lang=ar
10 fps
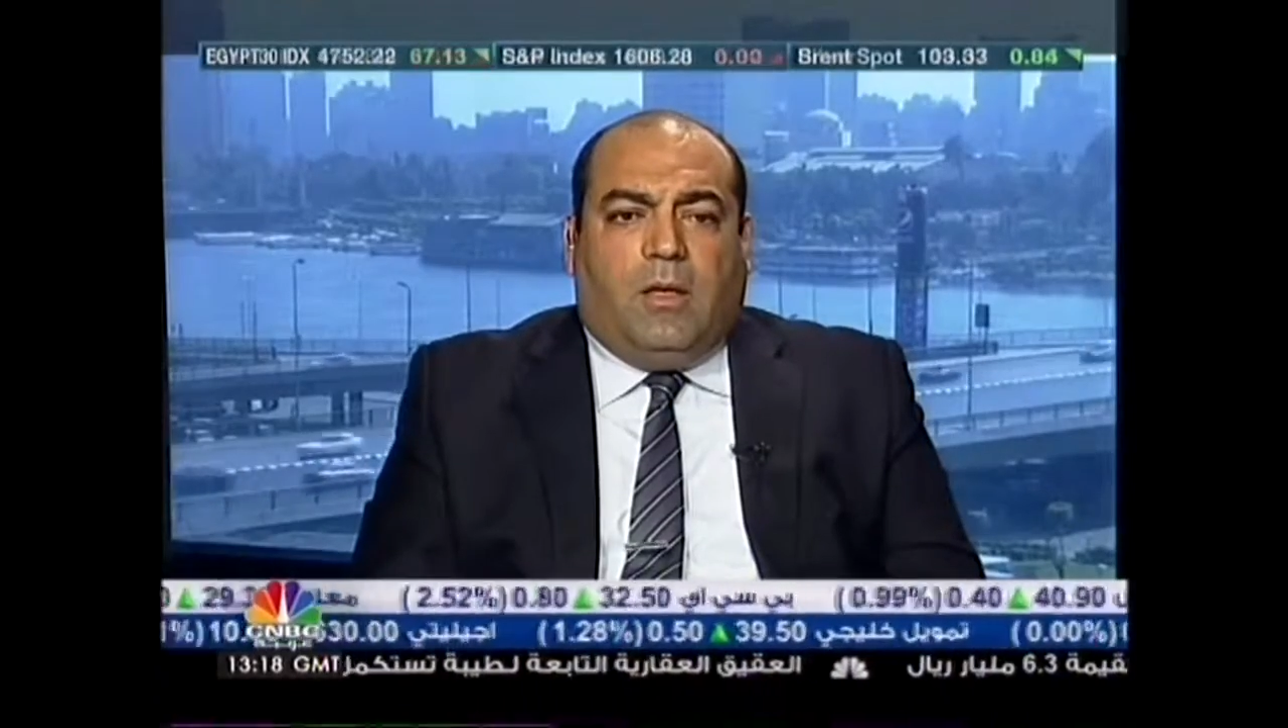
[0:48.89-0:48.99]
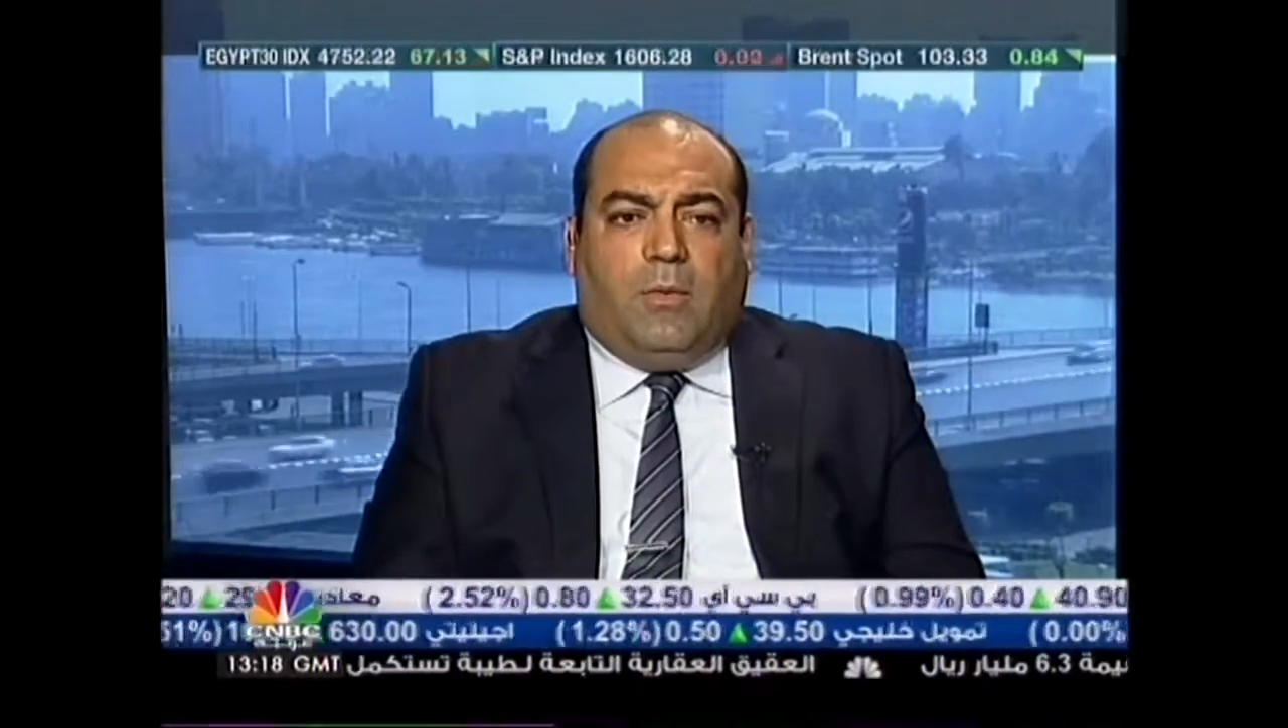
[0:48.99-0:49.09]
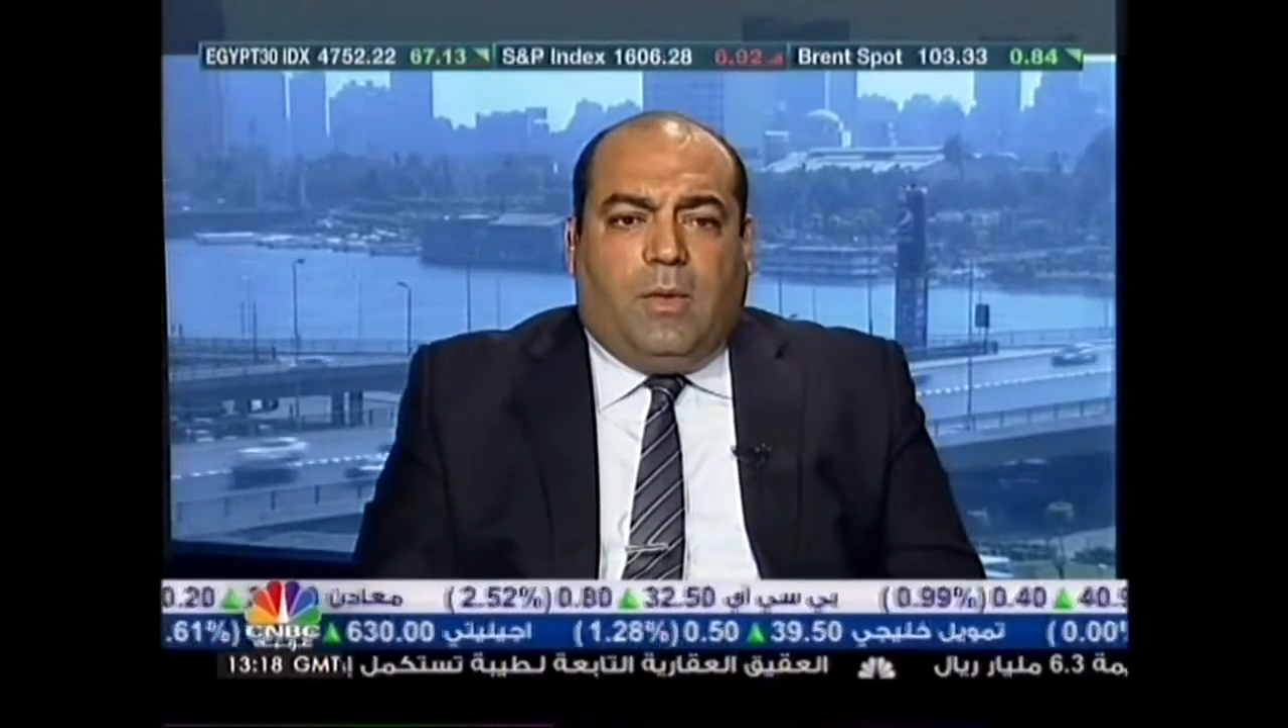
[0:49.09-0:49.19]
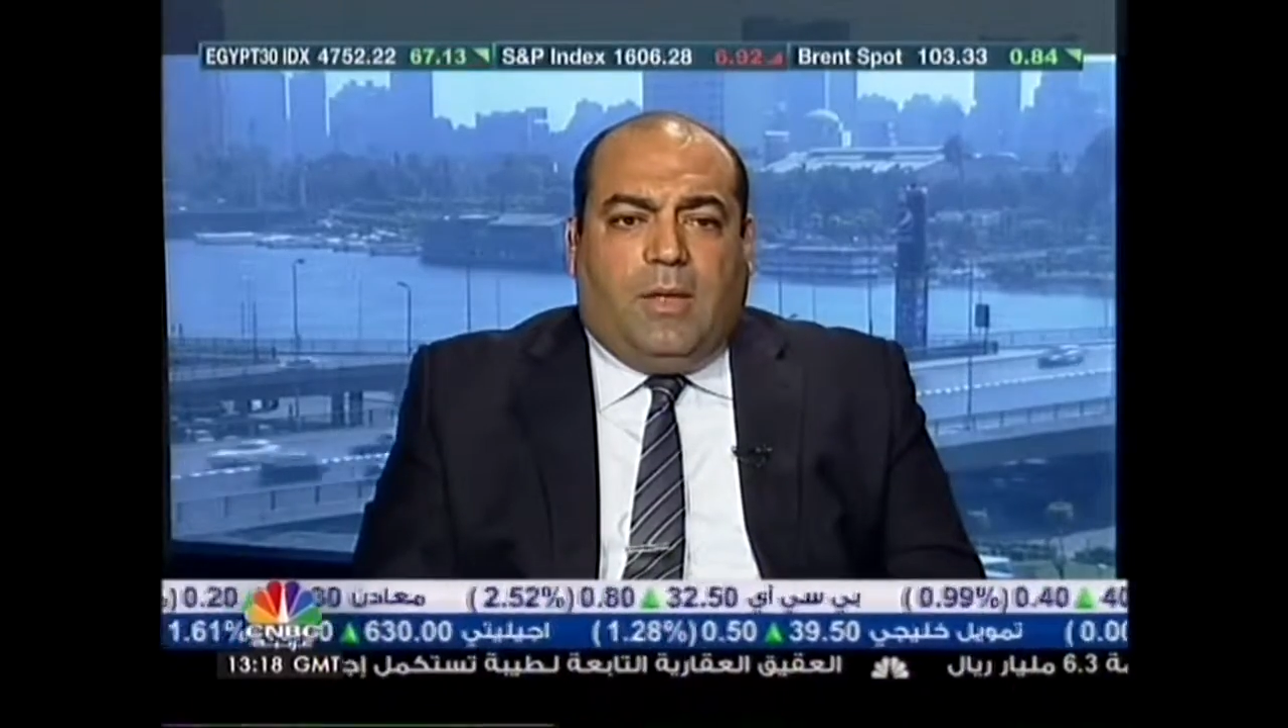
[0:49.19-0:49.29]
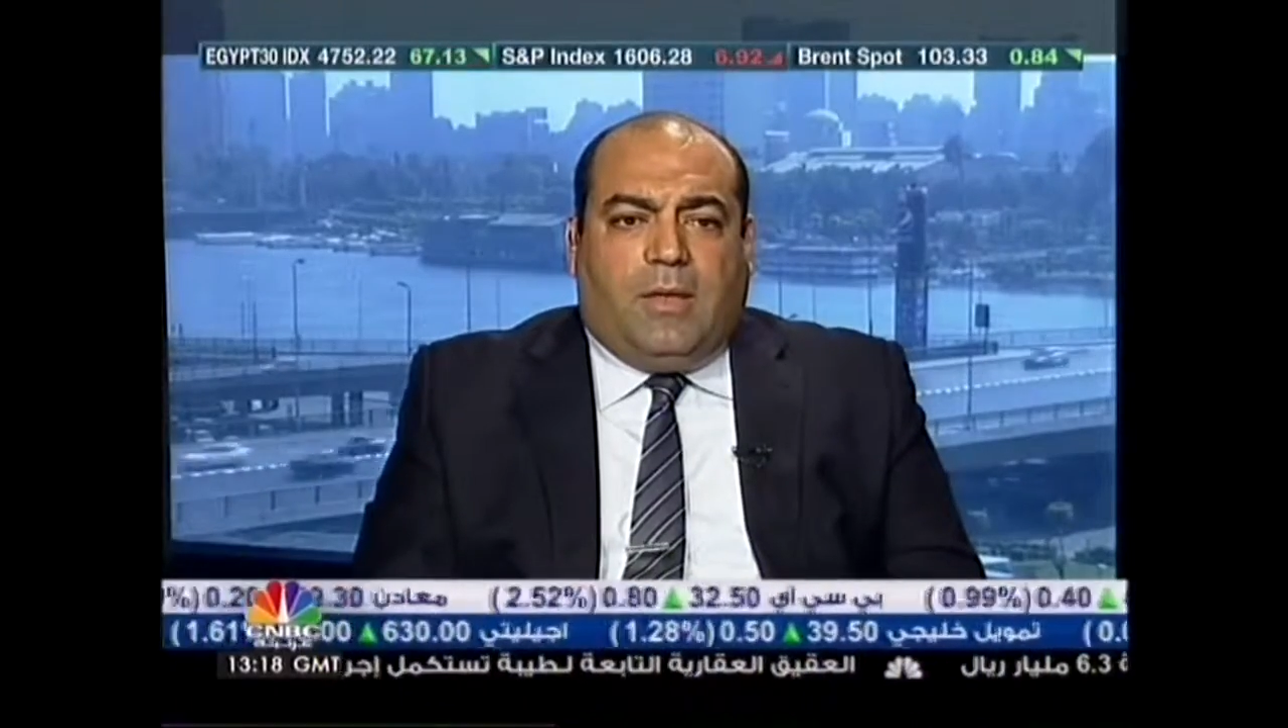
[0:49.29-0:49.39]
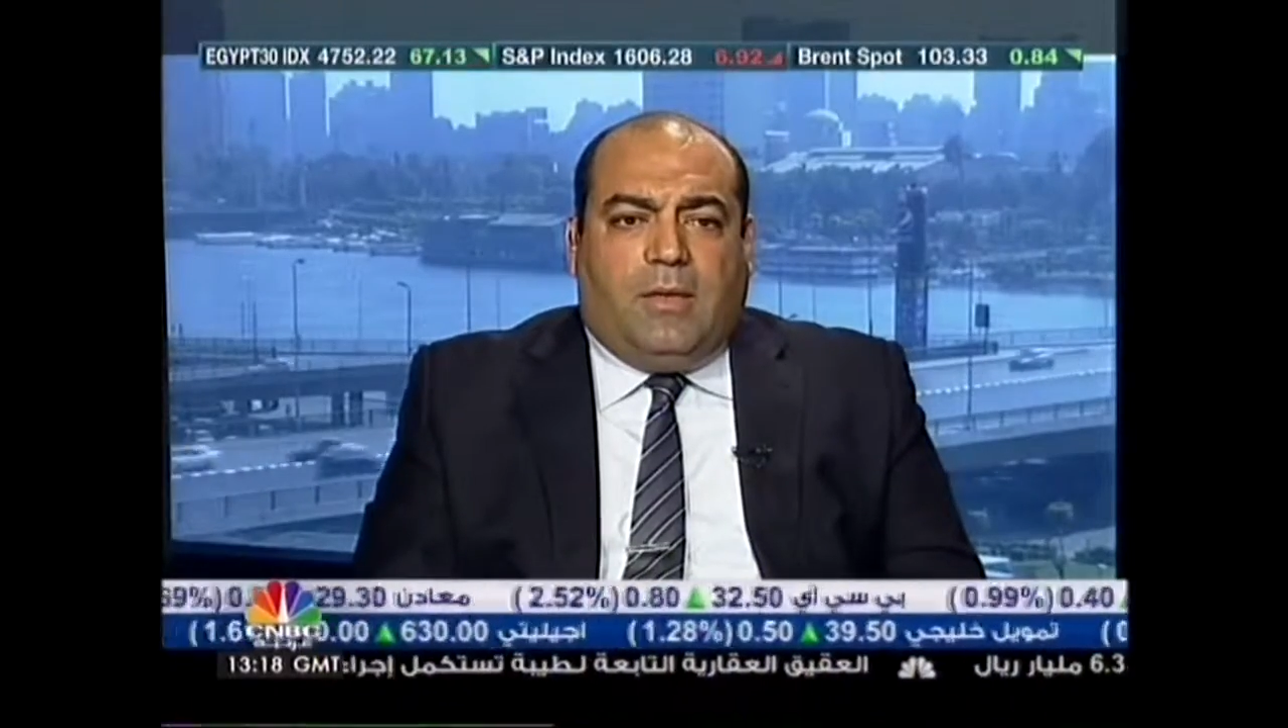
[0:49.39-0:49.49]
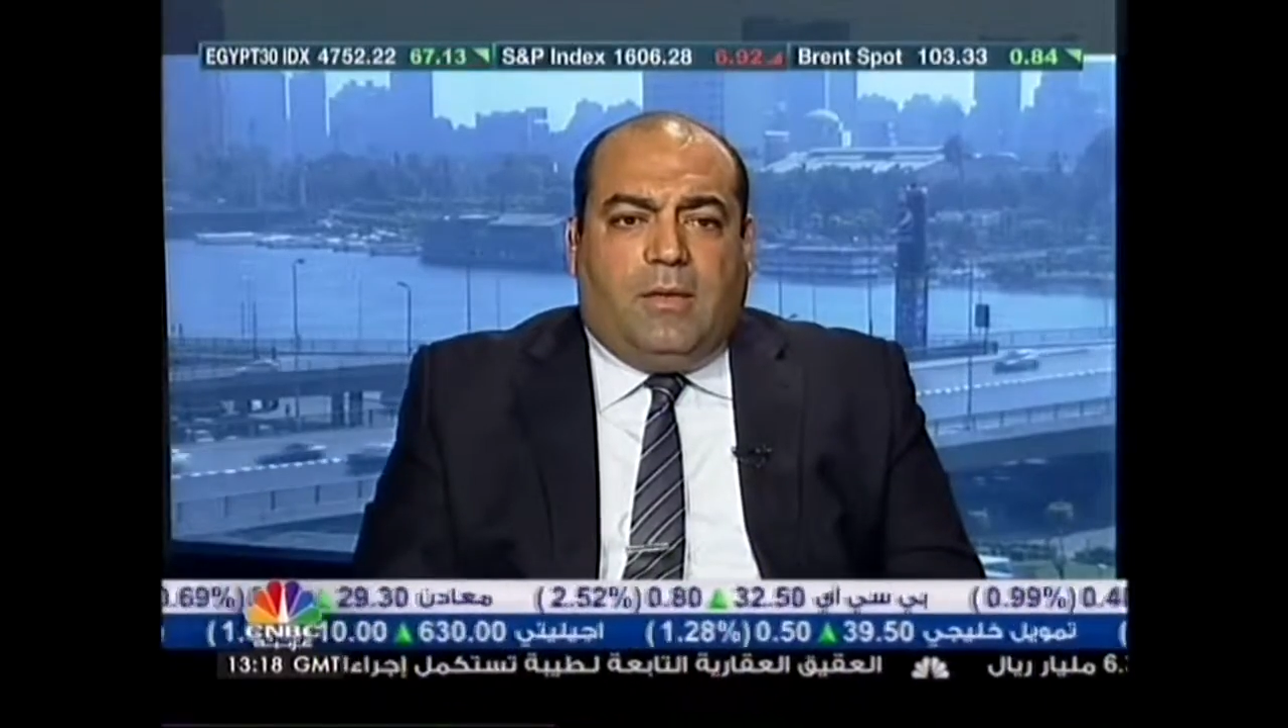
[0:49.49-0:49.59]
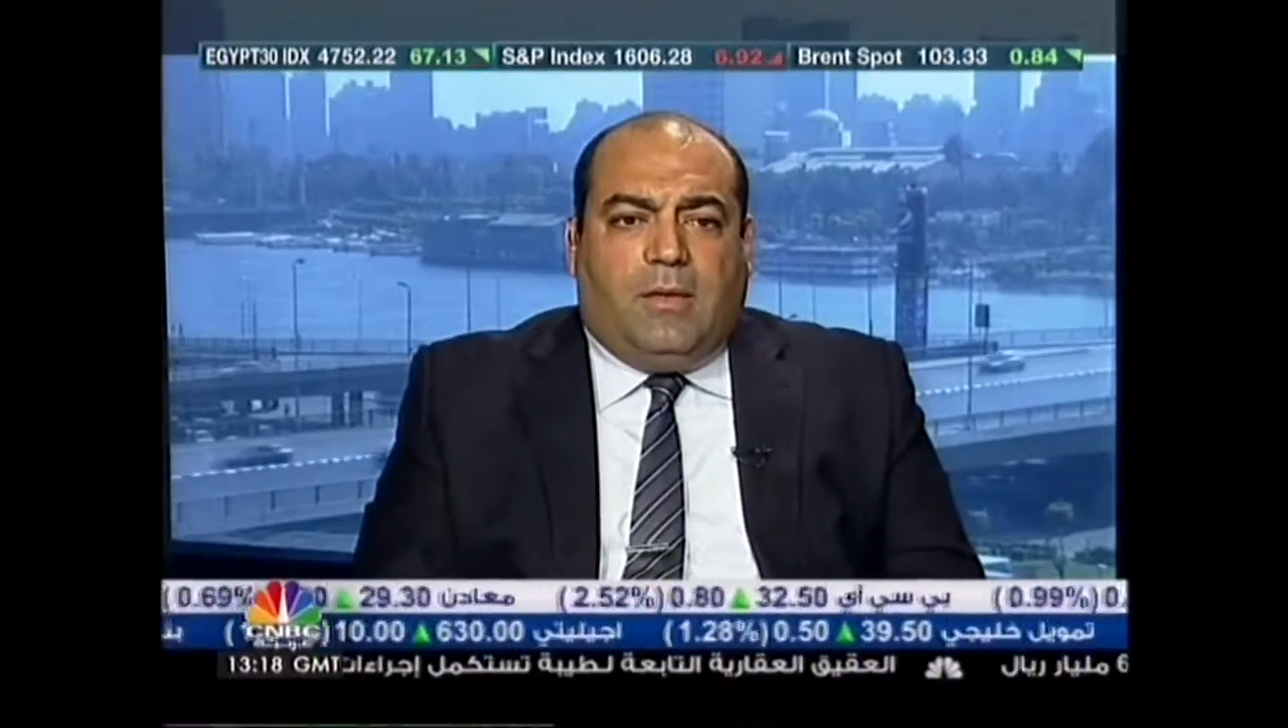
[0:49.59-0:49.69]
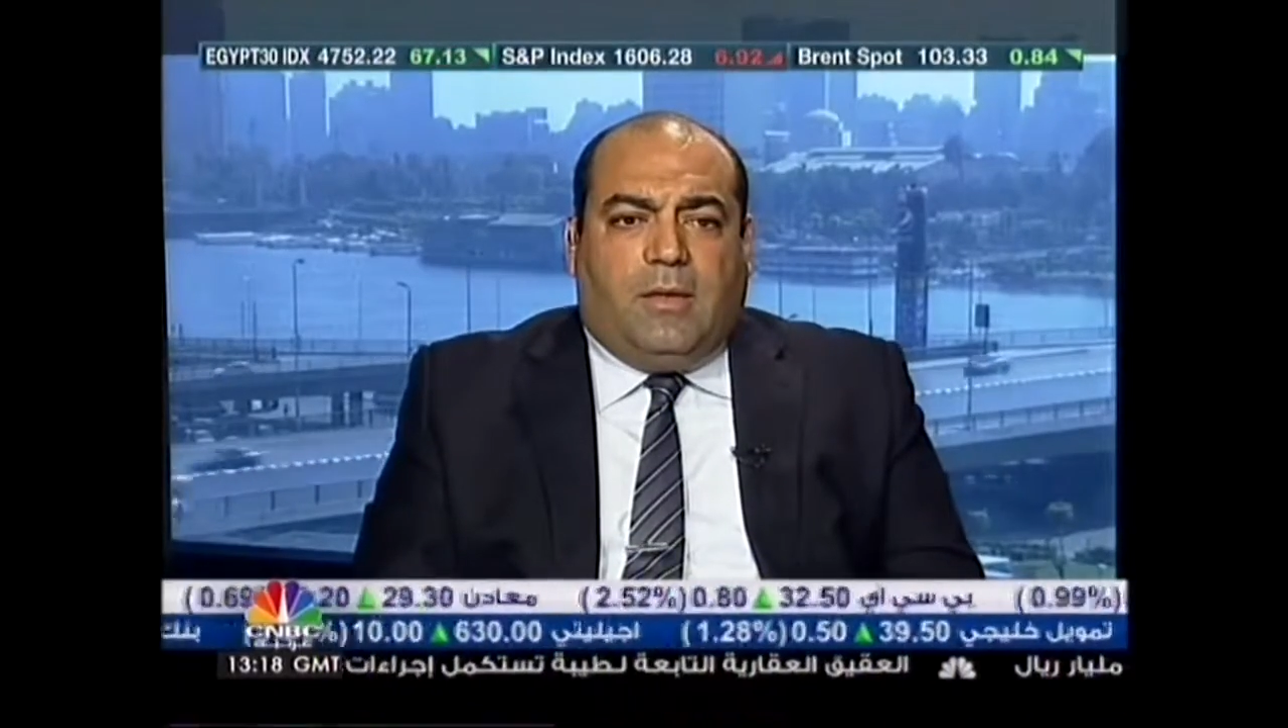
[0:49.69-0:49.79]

ولكن